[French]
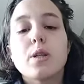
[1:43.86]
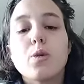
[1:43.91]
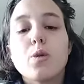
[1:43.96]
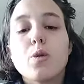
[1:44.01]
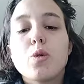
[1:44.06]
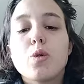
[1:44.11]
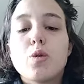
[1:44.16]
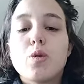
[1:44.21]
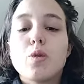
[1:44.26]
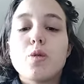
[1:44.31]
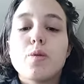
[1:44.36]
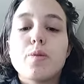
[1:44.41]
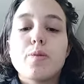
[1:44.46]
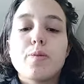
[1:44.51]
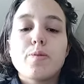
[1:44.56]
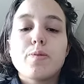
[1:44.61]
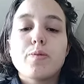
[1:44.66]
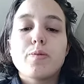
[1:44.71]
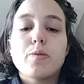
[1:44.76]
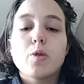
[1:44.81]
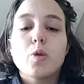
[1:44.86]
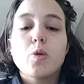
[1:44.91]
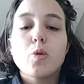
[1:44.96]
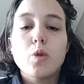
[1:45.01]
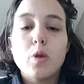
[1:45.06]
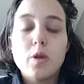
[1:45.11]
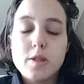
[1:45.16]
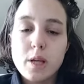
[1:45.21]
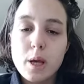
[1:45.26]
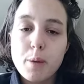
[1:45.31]
de
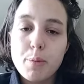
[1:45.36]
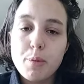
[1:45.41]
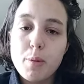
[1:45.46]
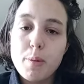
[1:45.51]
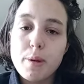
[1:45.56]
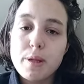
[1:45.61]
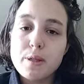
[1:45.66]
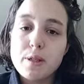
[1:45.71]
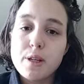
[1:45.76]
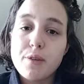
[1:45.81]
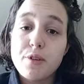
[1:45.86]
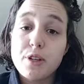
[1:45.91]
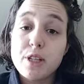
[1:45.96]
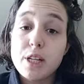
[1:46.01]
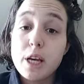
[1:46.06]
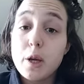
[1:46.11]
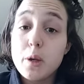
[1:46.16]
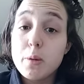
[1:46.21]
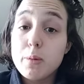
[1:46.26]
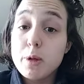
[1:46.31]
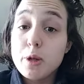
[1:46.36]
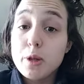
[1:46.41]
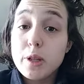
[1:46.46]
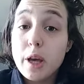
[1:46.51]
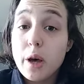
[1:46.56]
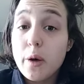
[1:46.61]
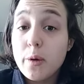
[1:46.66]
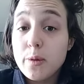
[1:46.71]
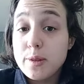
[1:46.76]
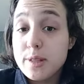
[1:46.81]
condenser un peu parce que ça fait déjà 1 minute
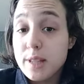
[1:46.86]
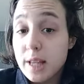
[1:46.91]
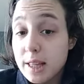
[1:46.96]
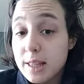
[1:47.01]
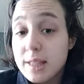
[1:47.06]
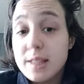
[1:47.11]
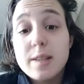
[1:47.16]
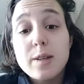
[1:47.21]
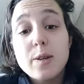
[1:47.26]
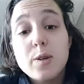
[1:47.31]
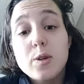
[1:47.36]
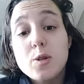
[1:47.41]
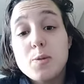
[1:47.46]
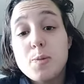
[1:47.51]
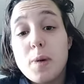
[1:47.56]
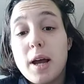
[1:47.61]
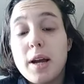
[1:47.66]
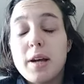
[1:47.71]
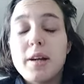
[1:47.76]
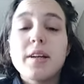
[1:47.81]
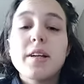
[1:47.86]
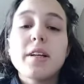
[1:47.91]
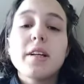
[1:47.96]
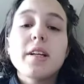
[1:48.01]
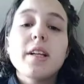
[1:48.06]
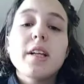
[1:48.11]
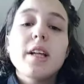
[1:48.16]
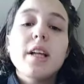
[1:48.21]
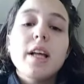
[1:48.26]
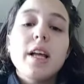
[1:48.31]
47 que je parle.
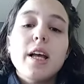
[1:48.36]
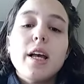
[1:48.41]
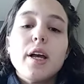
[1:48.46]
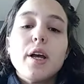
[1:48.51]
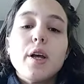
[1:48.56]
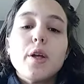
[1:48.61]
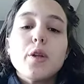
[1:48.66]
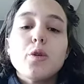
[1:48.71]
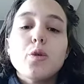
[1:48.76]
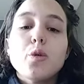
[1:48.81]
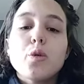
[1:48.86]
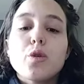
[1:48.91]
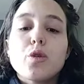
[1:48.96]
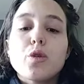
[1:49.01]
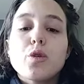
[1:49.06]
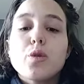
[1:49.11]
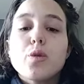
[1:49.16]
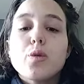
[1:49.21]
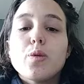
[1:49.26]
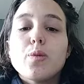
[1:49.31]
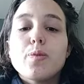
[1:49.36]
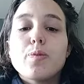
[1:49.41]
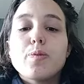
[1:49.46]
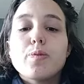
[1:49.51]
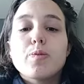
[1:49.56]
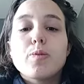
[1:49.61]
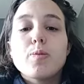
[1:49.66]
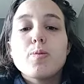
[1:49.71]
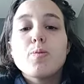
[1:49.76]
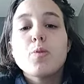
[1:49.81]
Donc,
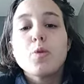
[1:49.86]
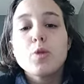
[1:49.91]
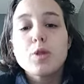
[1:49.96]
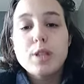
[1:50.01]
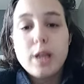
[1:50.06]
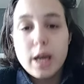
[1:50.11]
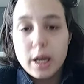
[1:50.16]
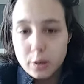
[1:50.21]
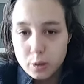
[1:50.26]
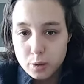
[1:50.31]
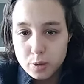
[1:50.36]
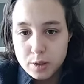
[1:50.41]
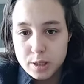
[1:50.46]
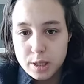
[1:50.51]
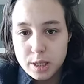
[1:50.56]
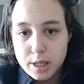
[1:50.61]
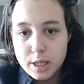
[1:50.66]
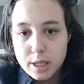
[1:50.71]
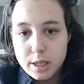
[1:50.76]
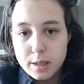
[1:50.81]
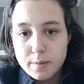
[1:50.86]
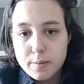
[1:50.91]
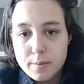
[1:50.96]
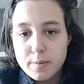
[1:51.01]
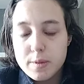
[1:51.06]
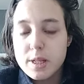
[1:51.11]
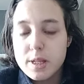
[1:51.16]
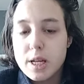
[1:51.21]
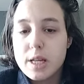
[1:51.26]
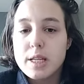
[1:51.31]
mon diagnostic,
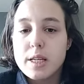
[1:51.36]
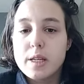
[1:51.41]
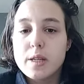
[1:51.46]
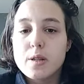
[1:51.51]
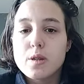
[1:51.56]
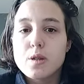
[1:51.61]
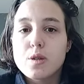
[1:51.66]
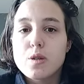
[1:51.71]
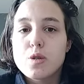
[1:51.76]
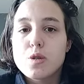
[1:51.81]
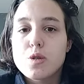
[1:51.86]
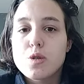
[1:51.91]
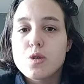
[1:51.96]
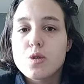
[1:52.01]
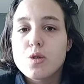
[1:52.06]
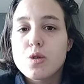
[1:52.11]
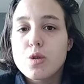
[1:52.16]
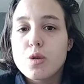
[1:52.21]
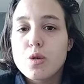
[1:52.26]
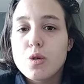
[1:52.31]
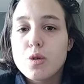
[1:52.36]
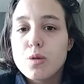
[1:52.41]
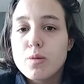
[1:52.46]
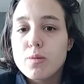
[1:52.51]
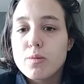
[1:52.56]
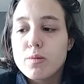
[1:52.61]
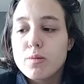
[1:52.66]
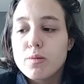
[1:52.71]
c'est-à-dire ce